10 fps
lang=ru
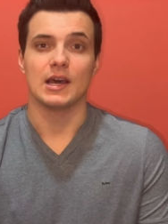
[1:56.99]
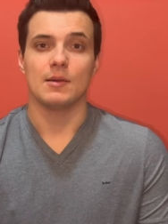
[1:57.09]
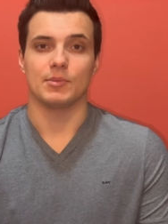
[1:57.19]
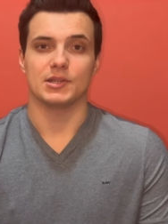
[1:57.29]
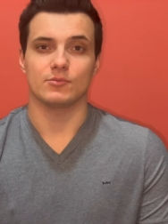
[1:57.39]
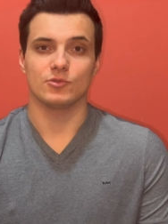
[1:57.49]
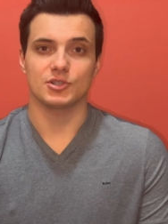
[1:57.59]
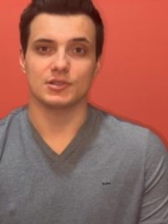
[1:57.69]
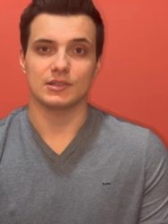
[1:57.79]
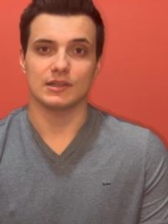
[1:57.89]
потому
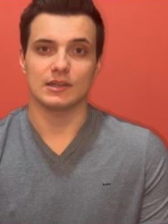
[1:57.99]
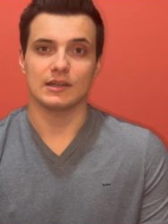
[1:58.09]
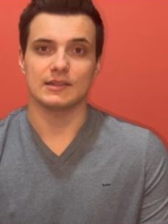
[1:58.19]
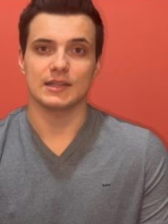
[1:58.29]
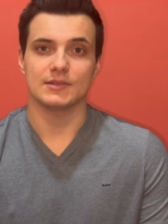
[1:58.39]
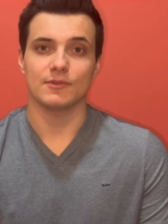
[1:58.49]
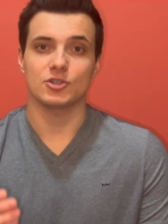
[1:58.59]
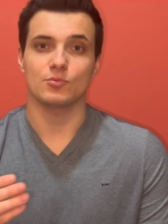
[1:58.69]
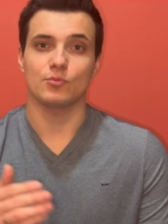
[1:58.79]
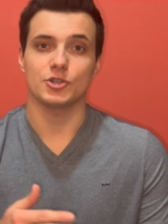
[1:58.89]
что на
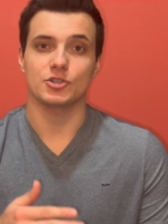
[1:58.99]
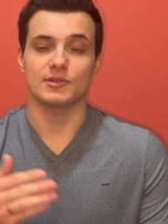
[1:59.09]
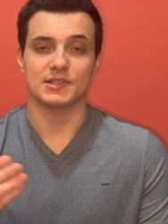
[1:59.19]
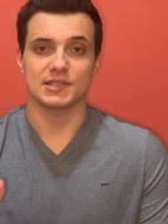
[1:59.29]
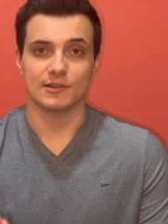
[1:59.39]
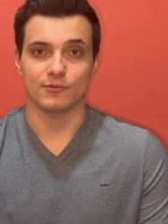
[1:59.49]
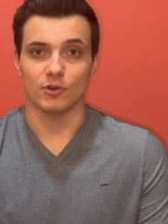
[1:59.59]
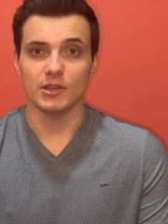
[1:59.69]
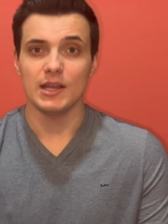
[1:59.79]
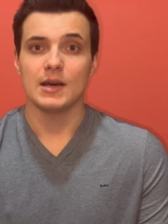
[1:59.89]
вашу почту или
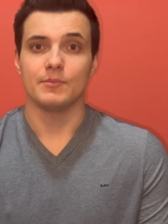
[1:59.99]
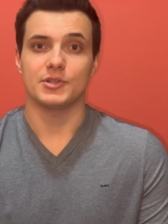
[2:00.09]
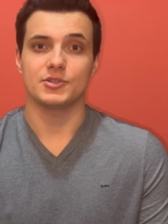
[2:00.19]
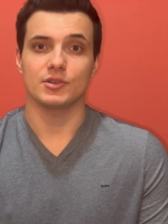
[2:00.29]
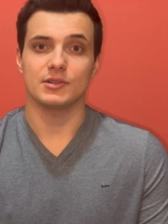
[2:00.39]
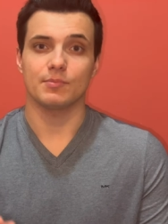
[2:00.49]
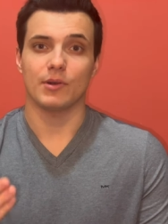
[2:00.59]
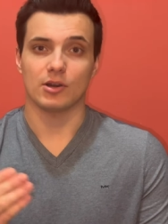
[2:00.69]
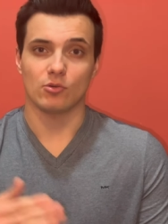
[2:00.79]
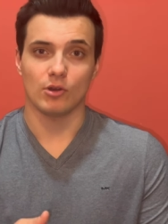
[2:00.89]
телефон придет
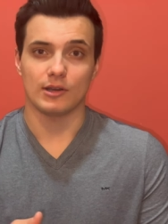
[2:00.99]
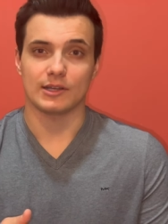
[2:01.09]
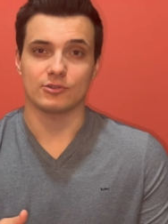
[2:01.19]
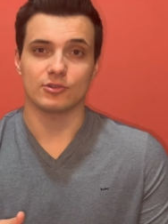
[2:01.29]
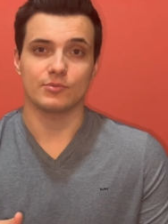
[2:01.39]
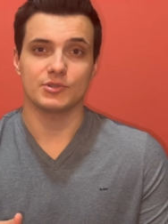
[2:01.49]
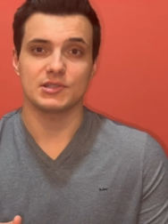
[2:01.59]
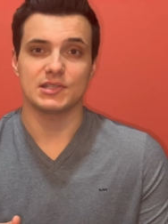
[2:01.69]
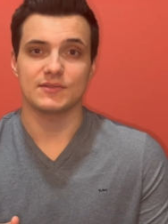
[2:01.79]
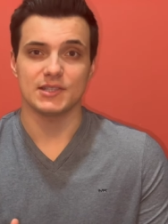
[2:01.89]
пароль, который который будет
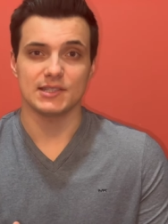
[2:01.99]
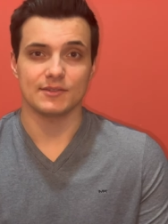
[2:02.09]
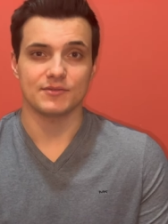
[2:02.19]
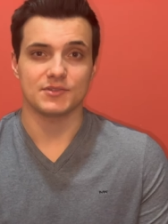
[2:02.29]
действительно в